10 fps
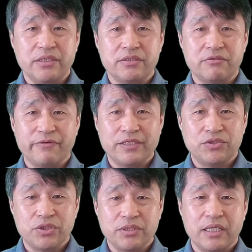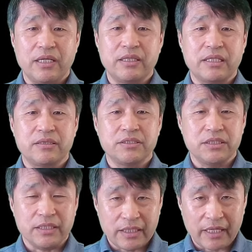intervention이라는
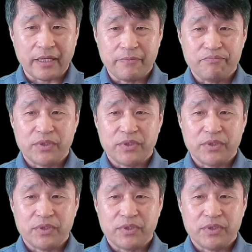뜻인데,